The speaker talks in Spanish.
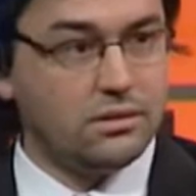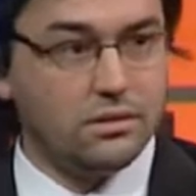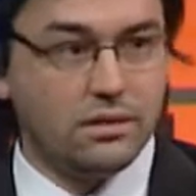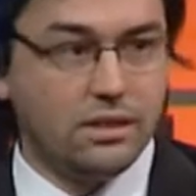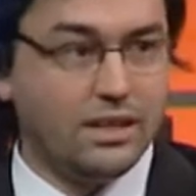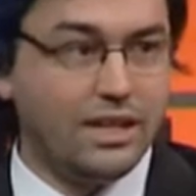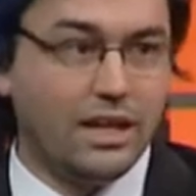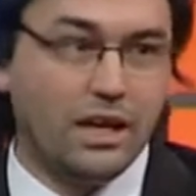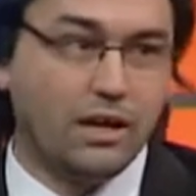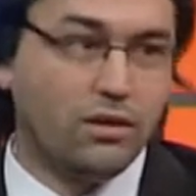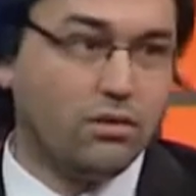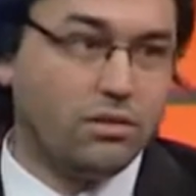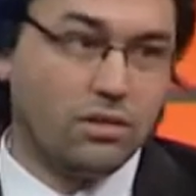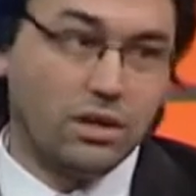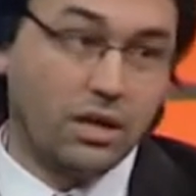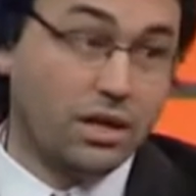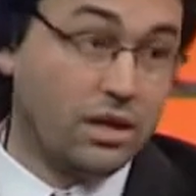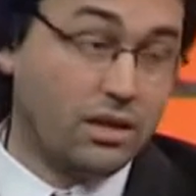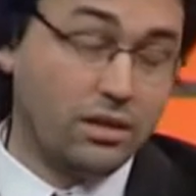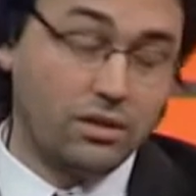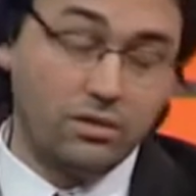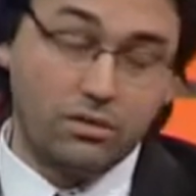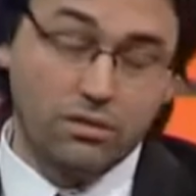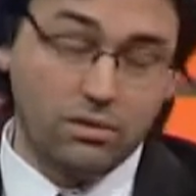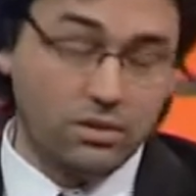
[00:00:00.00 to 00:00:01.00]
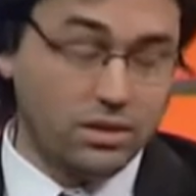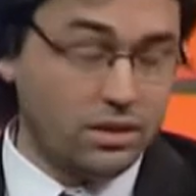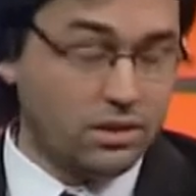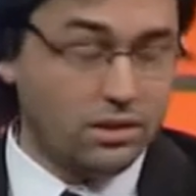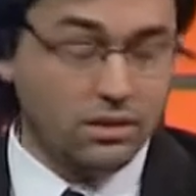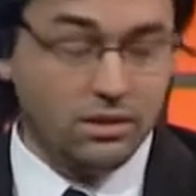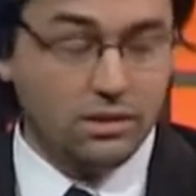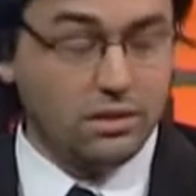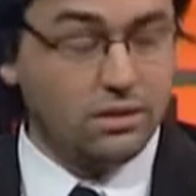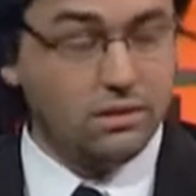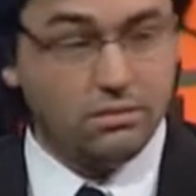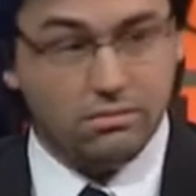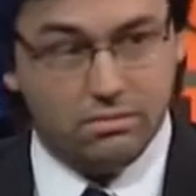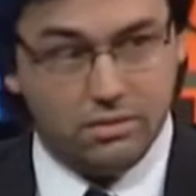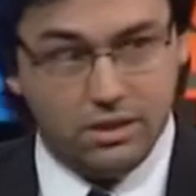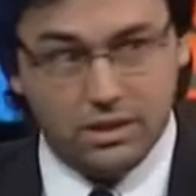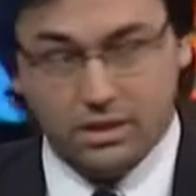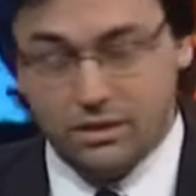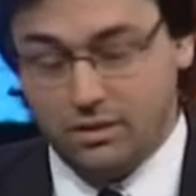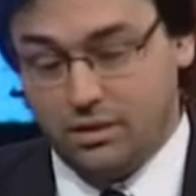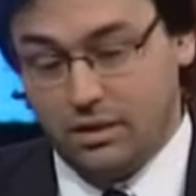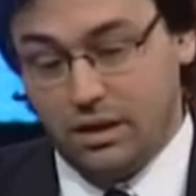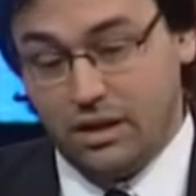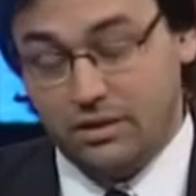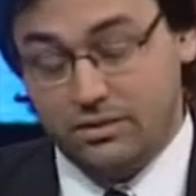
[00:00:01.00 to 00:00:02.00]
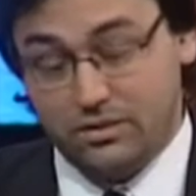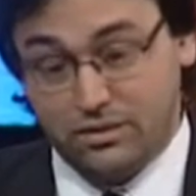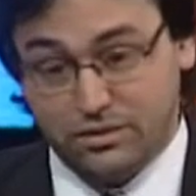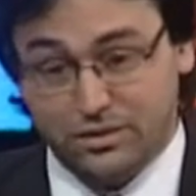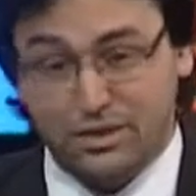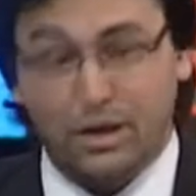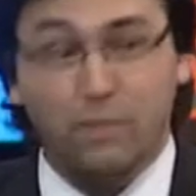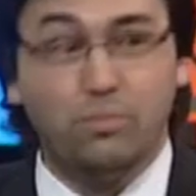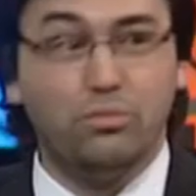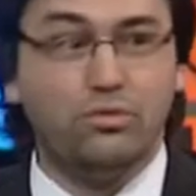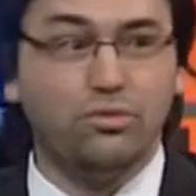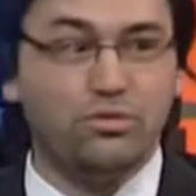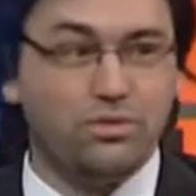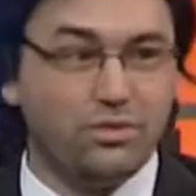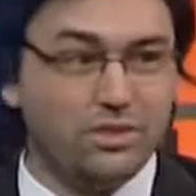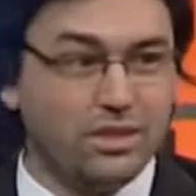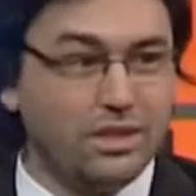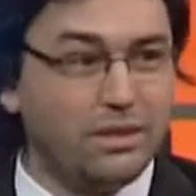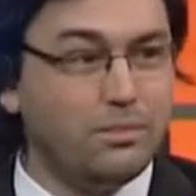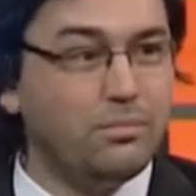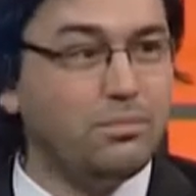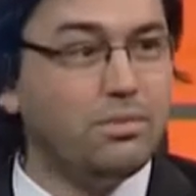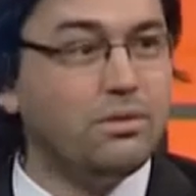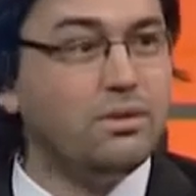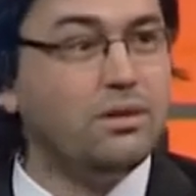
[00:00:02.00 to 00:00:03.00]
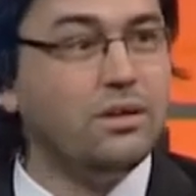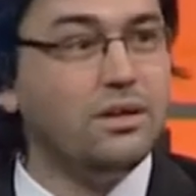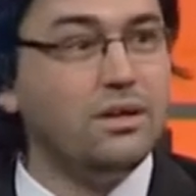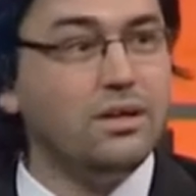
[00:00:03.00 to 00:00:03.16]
en las jornadas de hoy y hace ya mucho tiempo.